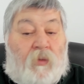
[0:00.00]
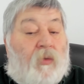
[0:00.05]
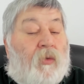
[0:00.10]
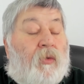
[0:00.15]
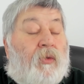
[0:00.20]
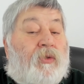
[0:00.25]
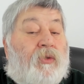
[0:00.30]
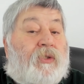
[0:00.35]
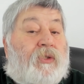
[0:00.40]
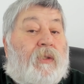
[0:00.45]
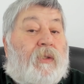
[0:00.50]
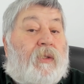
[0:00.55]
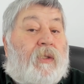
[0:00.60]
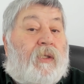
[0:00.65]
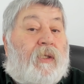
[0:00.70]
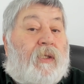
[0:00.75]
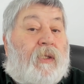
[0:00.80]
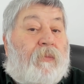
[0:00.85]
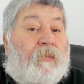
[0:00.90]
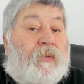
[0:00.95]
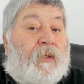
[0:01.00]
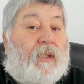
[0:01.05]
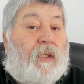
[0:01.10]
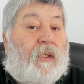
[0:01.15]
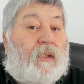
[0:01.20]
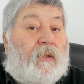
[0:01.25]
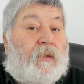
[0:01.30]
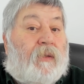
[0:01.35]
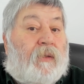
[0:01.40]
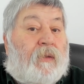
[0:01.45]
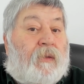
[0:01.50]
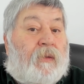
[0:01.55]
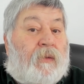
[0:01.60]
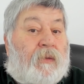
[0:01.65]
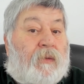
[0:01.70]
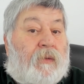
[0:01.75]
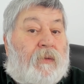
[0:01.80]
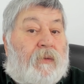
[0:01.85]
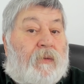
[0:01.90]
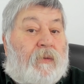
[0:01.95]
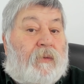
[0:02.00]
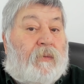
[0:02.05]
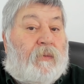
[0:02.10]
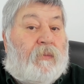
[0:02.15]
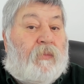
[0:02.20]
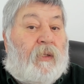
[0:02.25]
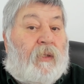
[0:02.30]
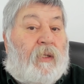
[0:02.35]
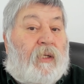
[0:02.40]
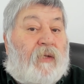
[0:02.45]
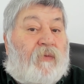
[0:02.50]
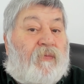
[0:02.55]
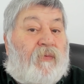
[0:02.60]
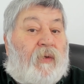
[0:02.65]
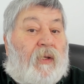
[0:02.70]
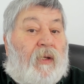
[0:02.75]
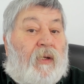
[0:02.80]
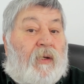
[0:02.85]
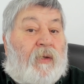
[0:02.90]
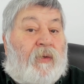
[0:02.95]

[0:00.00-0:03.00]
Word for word: Önce HDP'den e, milletvekili